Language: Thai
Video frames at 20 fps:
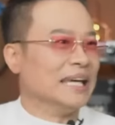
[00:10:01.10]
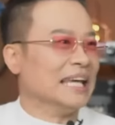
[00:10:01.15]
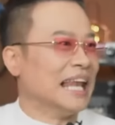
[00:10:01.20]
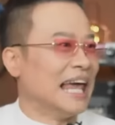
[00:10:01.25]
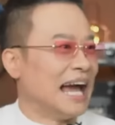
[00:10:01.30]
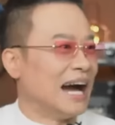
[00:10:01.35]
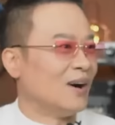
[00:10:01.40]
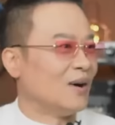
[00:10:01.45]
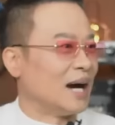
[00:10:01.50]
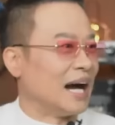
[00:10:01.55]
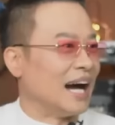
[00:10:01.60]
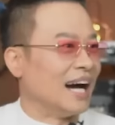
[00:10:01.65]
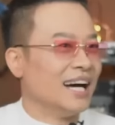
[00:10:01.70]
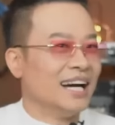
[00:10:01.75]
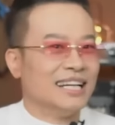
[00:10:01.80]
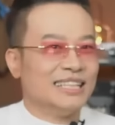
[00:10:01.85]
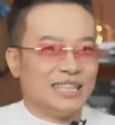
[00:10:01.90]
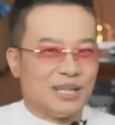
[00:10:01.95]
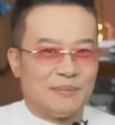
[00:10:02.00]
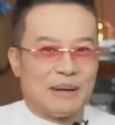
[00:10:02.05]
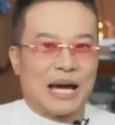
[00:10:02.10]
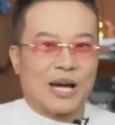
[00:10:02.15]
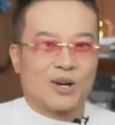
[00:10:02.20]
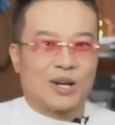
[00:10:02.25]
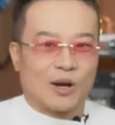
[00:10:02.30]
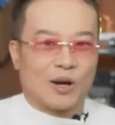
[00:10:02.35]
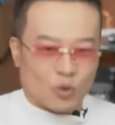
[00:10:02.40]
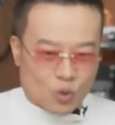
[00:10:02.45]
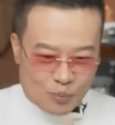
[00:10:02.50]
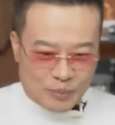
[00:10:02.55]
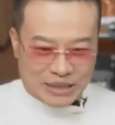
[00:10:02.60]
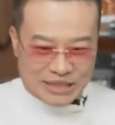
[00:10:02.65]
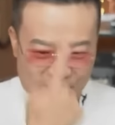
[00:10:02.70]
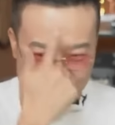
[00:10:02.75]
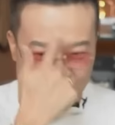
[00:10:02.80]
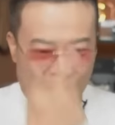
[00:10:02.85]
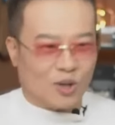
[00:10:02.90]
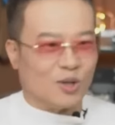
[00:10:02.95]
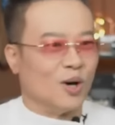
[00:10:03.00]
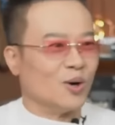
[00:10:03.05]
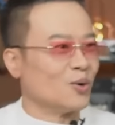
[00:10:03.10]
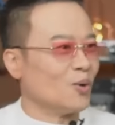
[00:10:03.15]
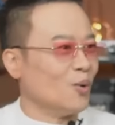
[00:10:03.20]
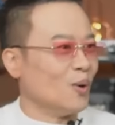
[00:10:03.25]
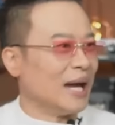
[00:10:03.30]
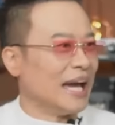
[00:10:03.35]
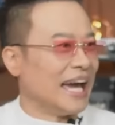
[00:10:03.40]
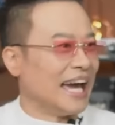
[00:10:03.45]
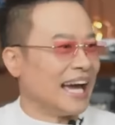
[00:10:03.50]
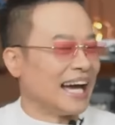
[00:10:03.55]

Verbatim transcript: แล้วอ่ะใช่ไหมแล้วกูมีสมองของกูเอ